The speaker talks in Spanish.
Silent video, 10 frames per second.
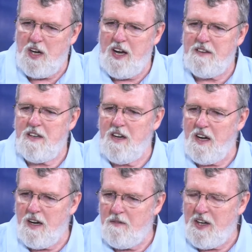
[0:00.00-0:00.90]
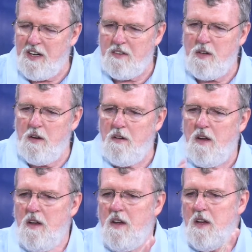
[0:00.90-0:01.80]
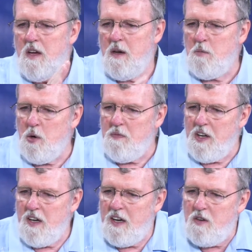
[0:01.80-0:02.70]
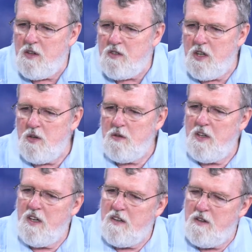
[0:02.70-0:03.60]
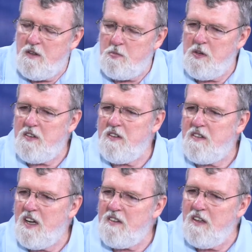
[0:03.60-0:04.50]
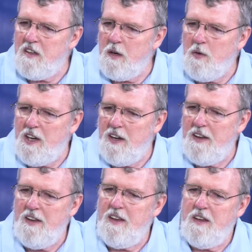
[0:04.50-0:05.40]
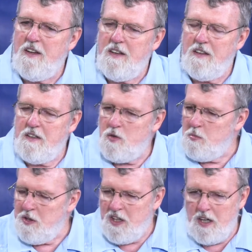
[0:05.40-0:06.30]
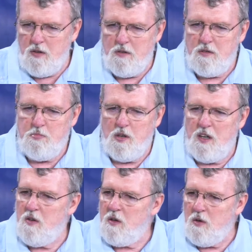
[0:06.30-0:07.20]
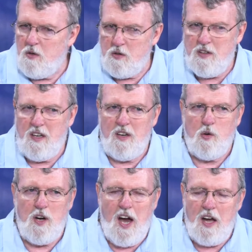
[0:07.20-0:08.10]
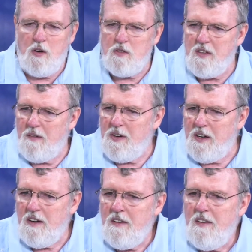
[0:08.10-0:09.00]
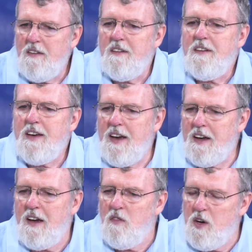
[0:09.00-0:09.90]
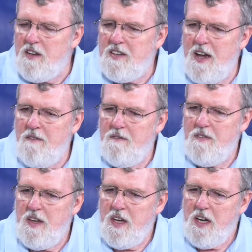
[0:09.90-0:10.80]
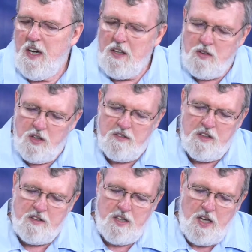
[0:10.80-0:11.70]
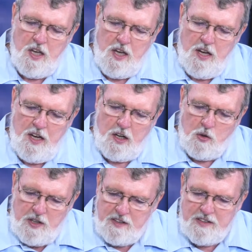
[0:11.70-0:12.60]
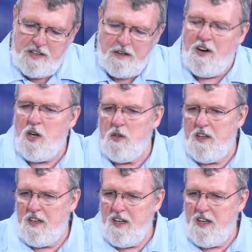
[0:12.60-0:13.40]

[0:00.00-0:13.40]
casa y llega la migración y boom, en la noche o días después estás en Tijuana. Desubicados porque no conocen el lugar, no saben qué, voy a hacer. Entonces, eh, con este trabajo de